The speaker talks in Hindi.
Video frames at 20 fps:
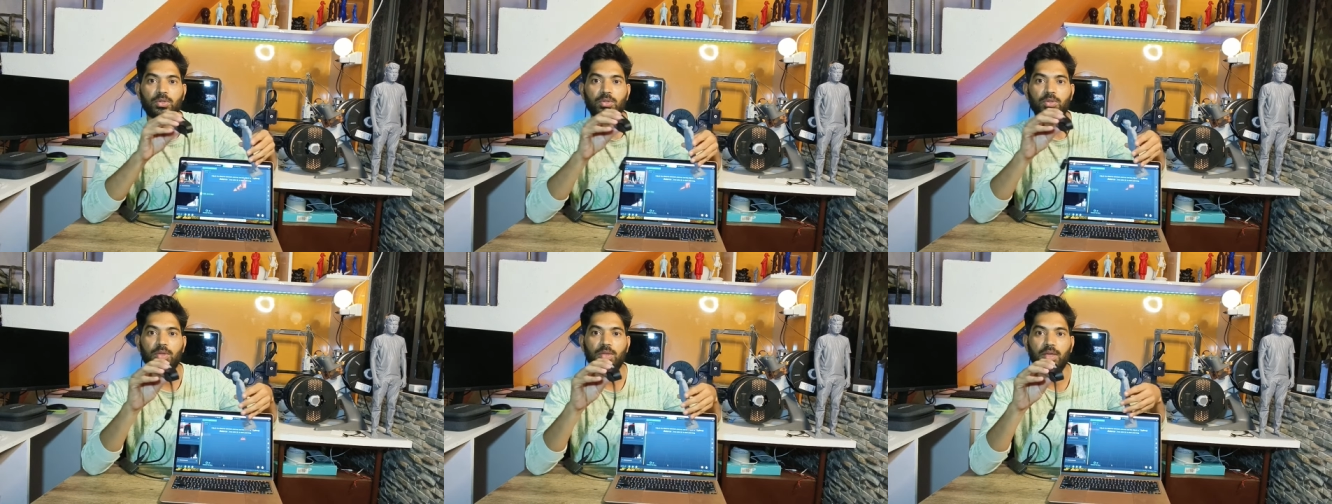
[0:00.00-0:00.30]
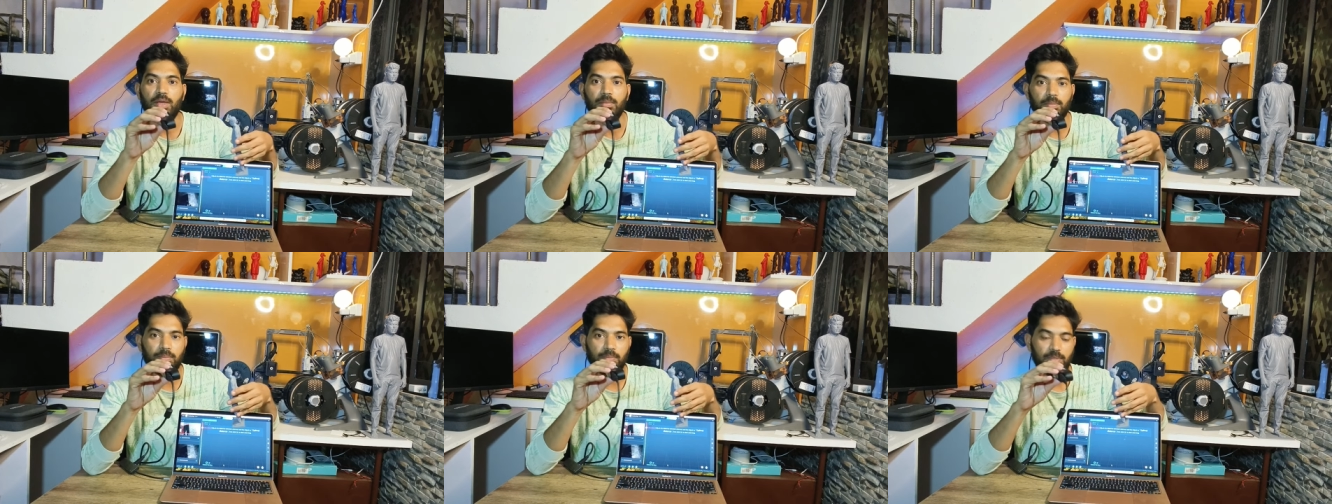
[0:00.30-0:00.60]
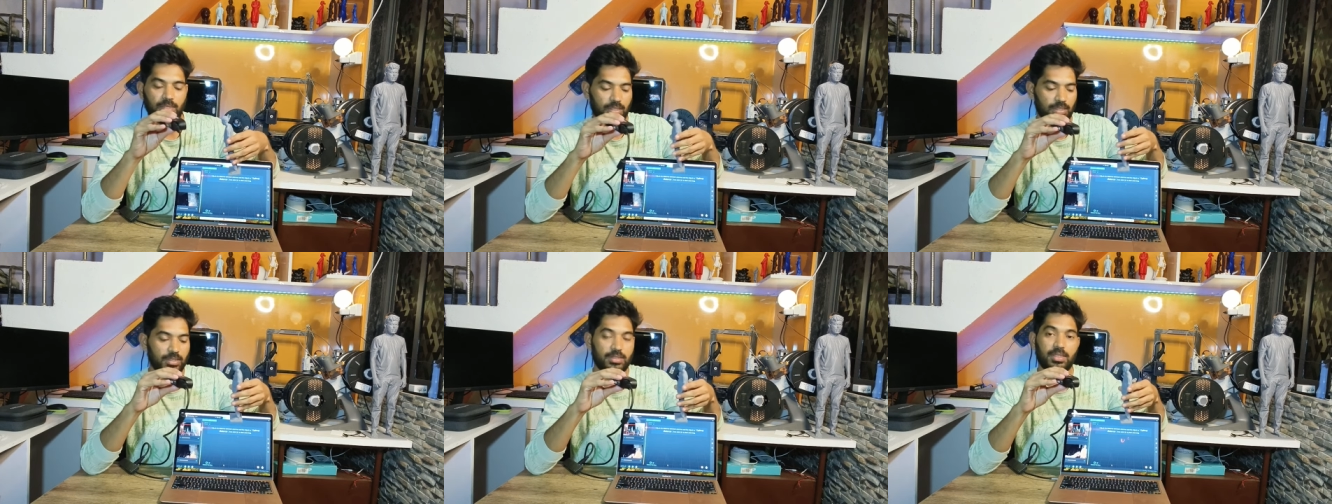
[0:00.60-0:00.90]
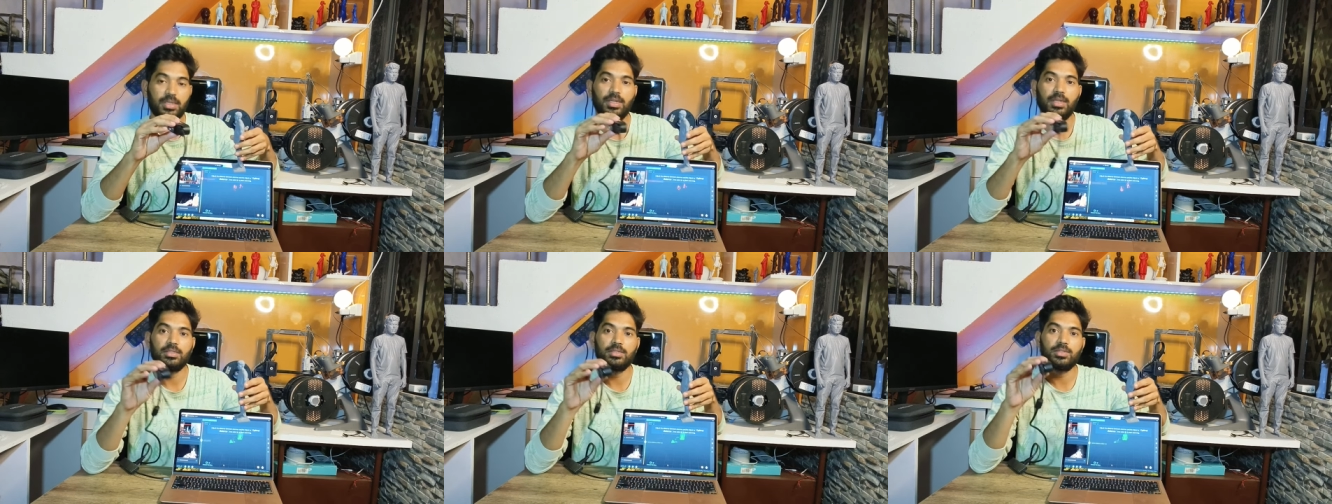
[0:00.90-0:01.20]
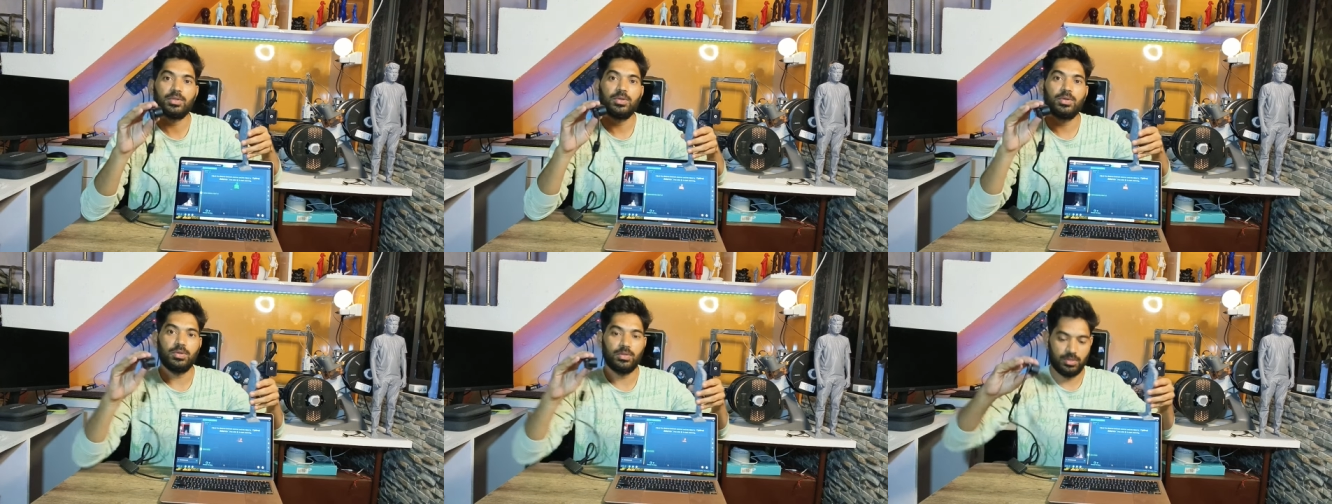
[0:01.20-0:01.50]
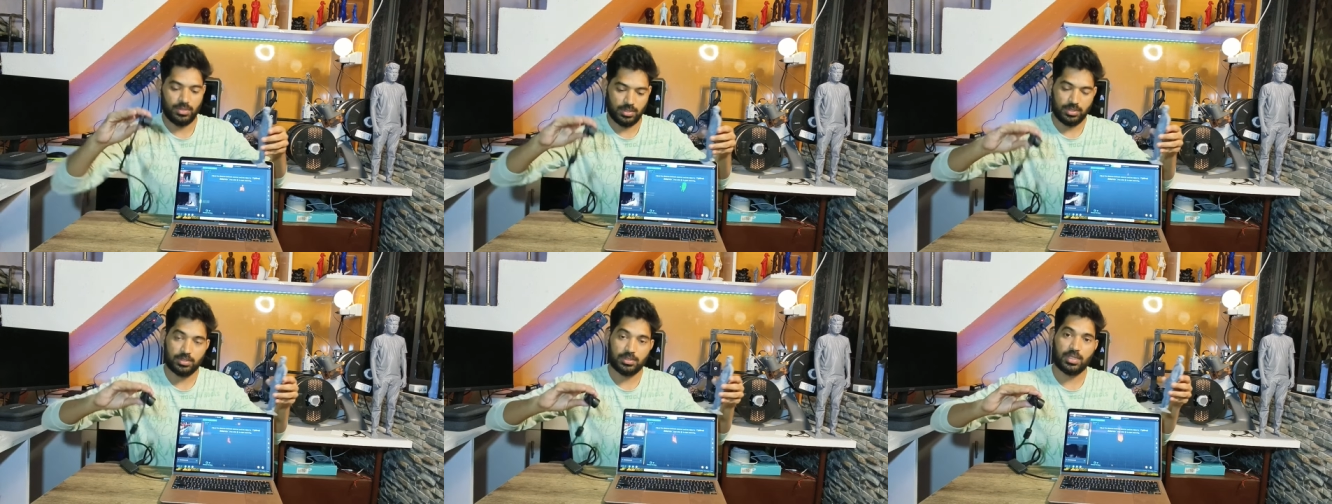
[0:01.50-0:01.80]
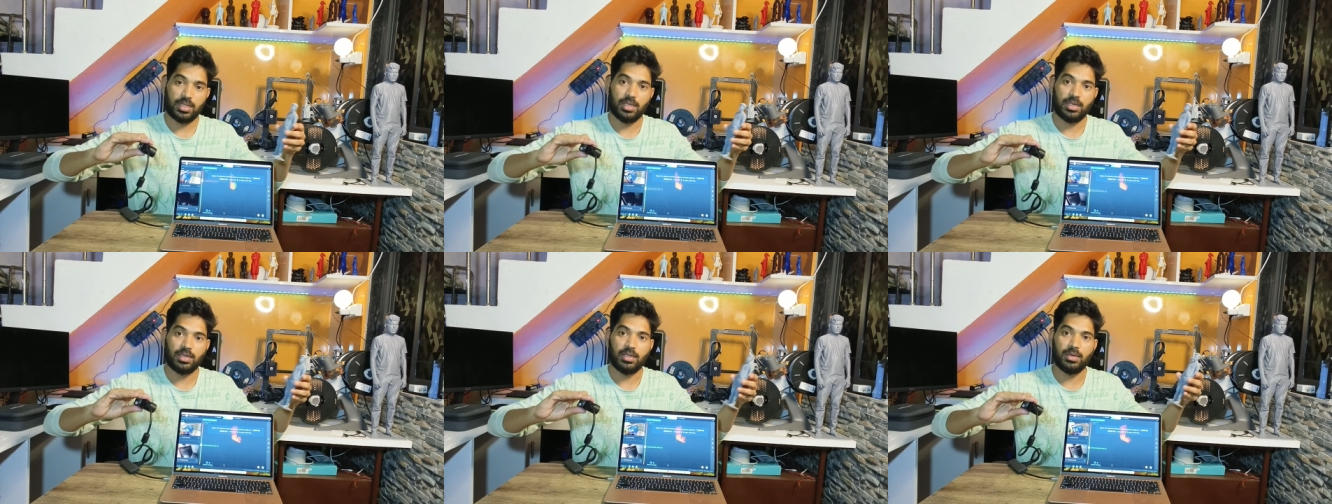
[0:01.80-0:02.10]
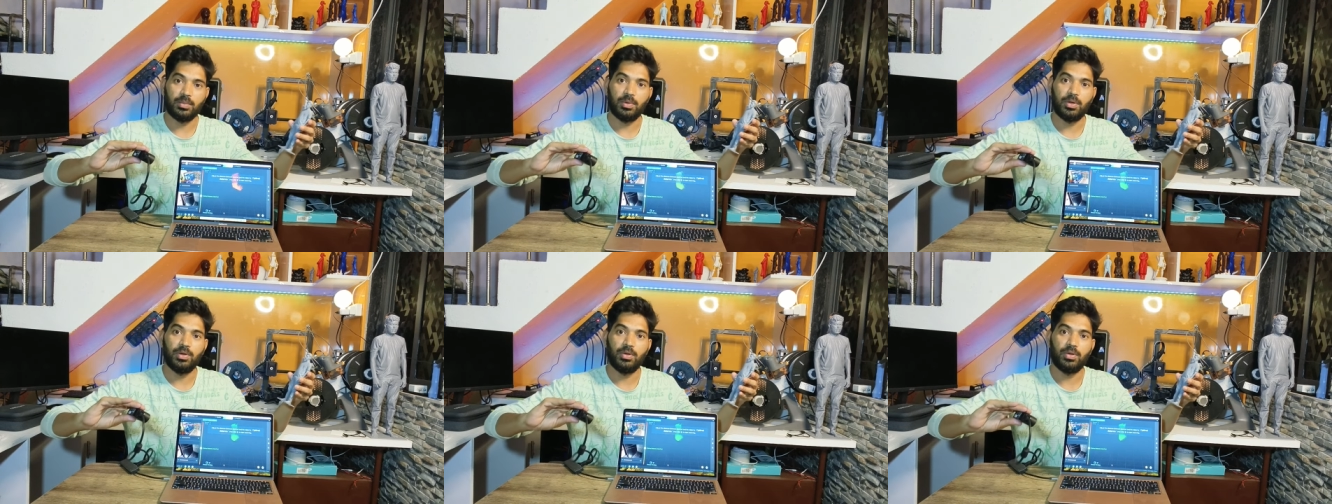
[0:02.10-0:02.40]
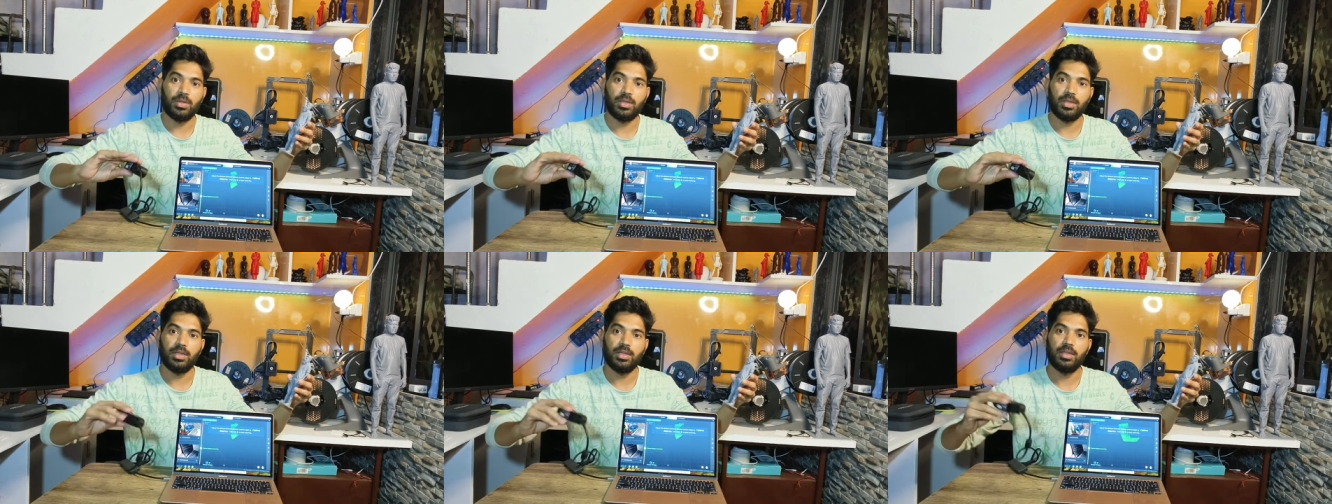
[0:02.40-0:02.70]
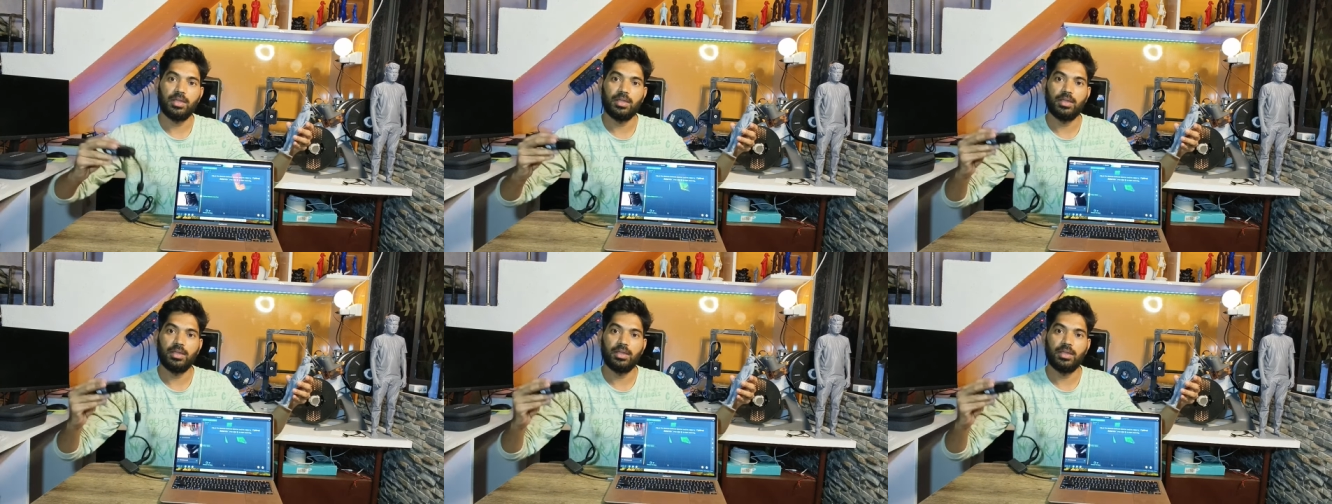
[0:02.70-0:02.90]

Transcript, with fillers: तो ये आप इजीली इसको स्कैन कर पाओगे